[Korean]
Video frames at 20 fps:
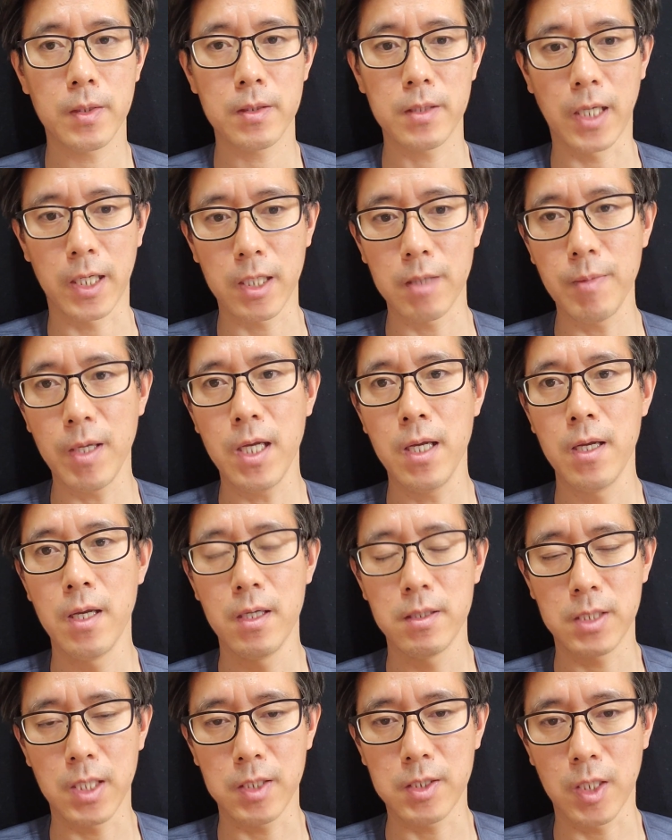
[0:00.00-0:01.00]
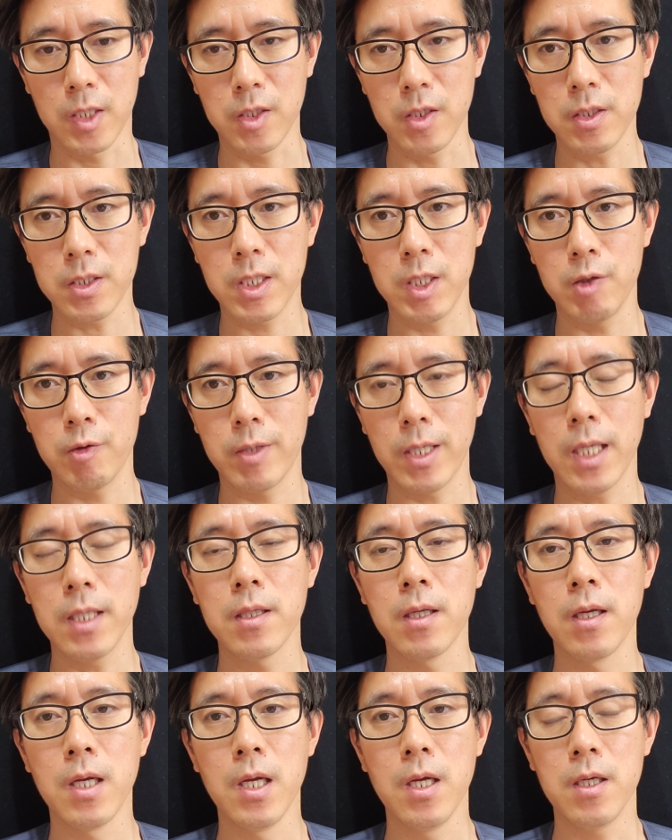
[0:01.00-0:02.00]
나름의 제 재능을 키우기
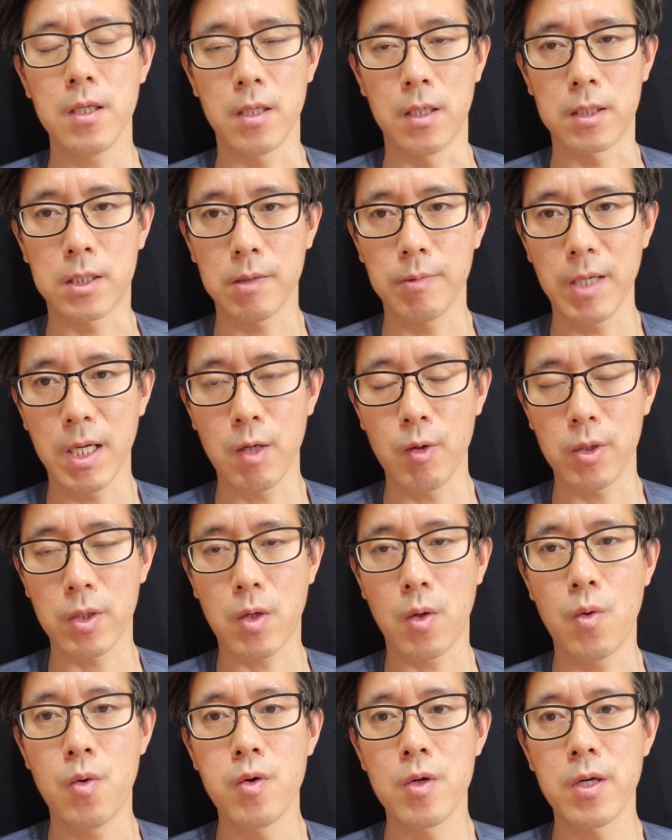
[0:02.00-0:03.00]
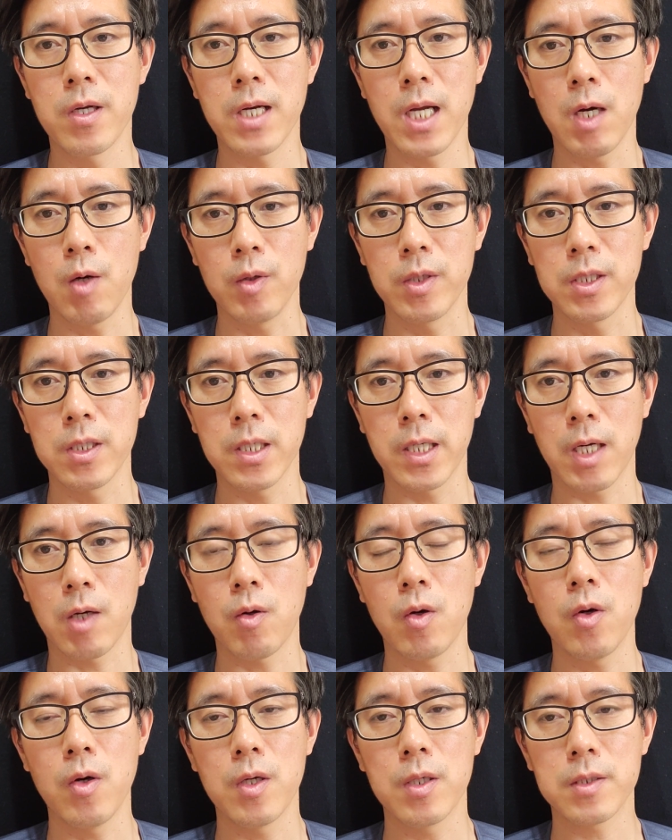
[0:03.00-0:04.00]
위한 연습을 하고 있고 훈련하고 있는
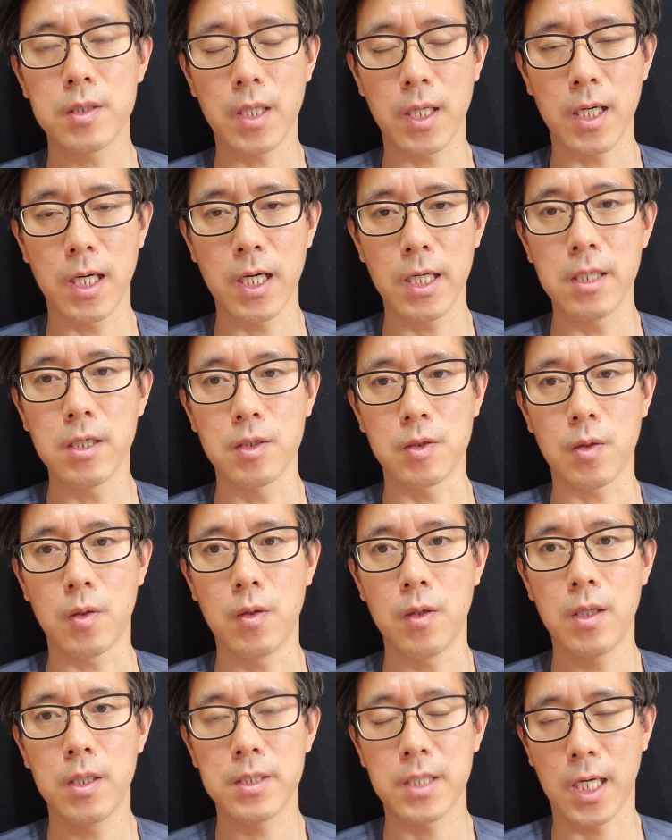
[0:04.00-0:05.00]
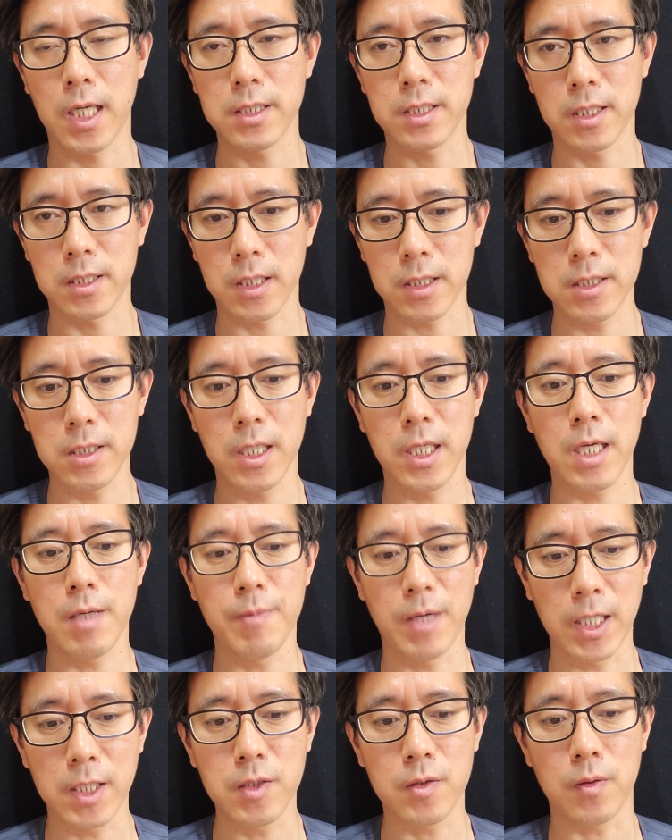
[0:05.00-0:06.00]
거라고 생각하는 거죠. 제가 제 자신에게
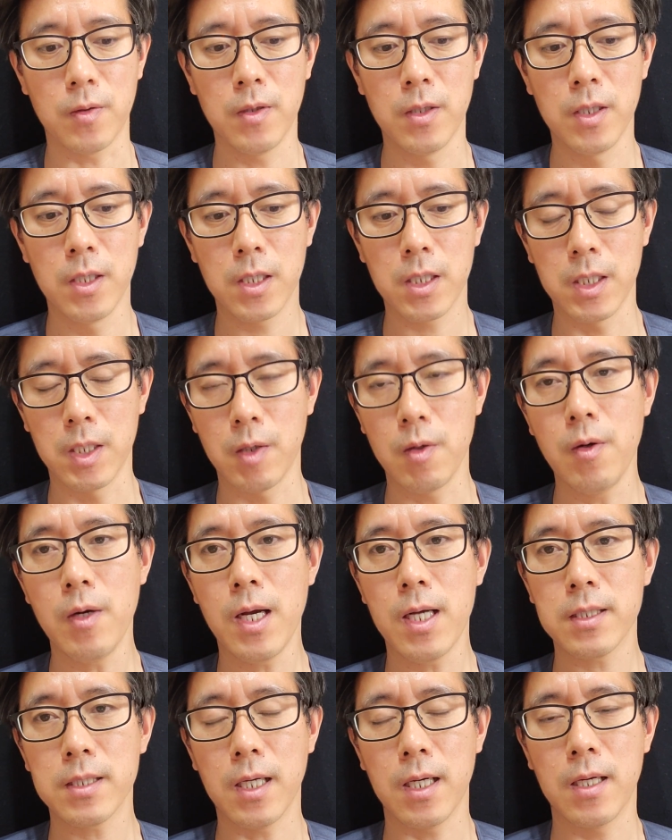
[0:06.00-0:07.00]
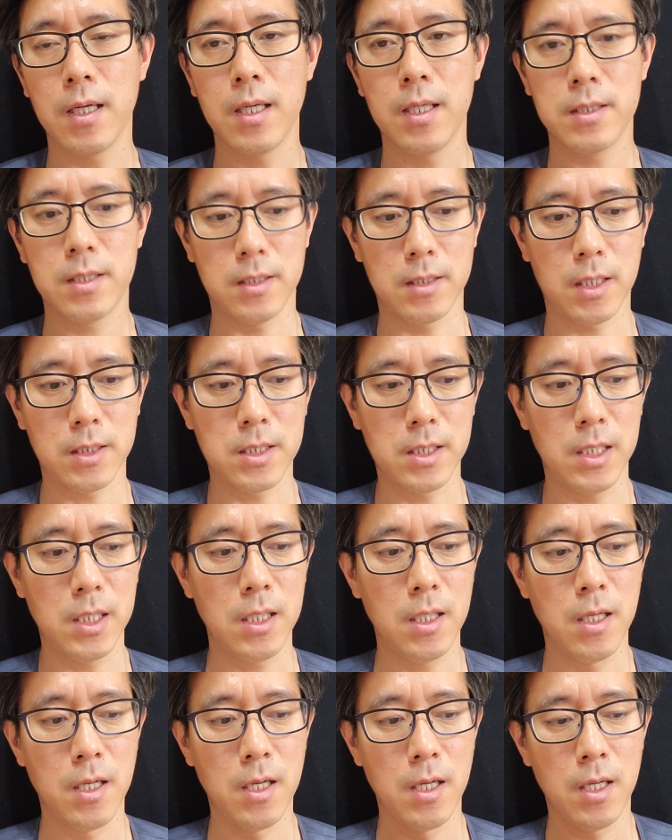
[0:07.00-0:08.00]
말이죠. 그리고 항상 제
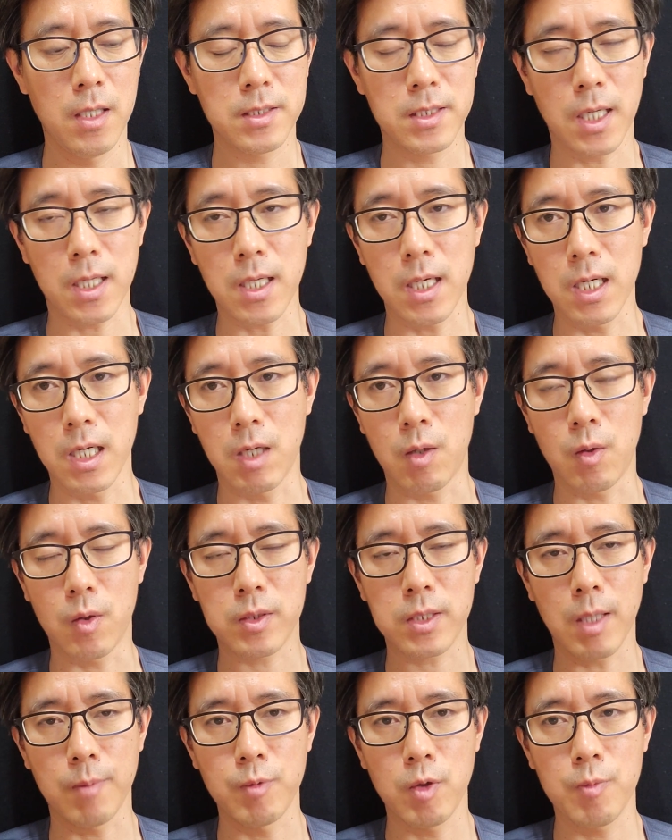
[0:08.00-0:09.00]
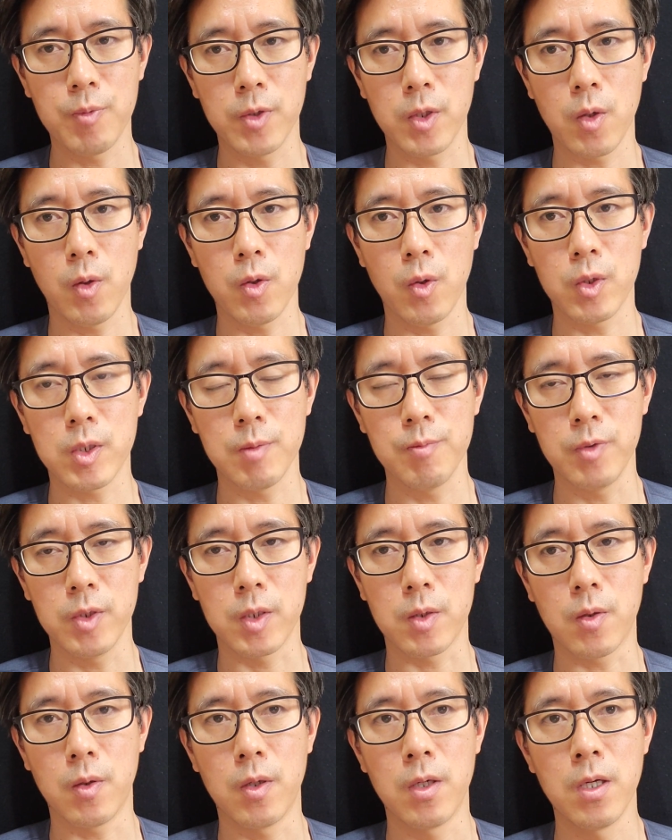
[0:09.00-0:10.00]
자신이 착각하고 탐욕 부리고 욕심
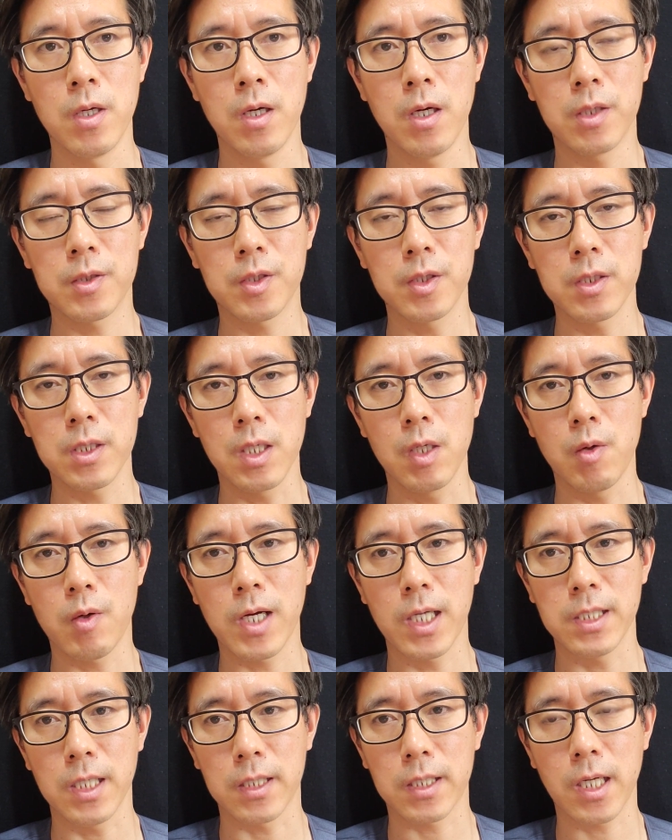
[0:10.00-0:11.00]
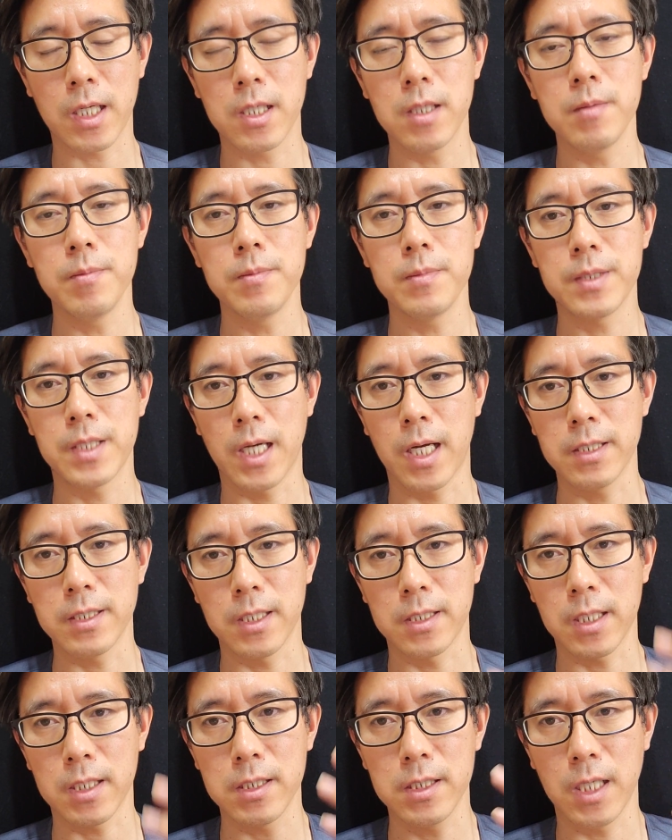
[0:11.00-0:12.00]
부리고 허튼 길로 가지 않게끔 제가
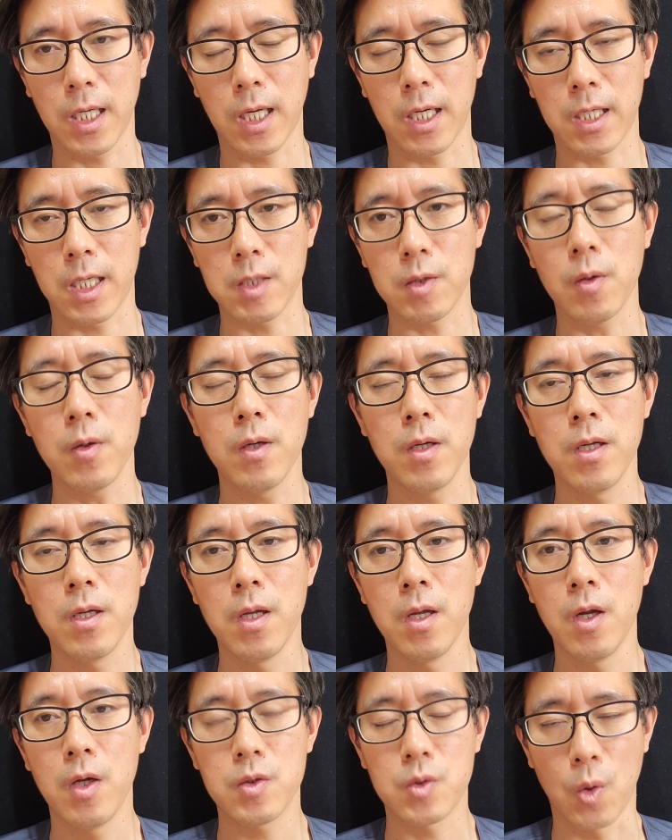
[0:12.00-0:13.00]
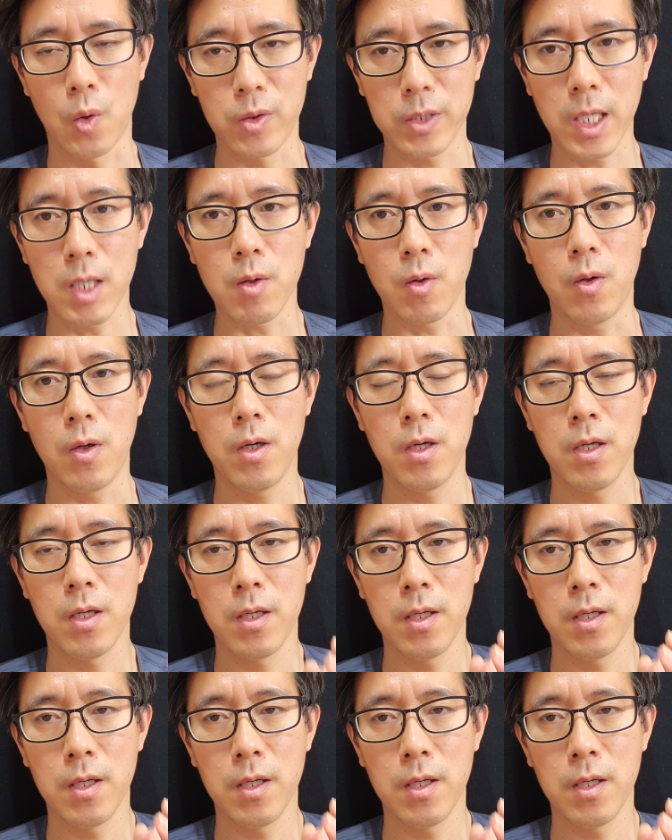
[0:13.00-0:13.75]
제 자신에게 계속 조언하고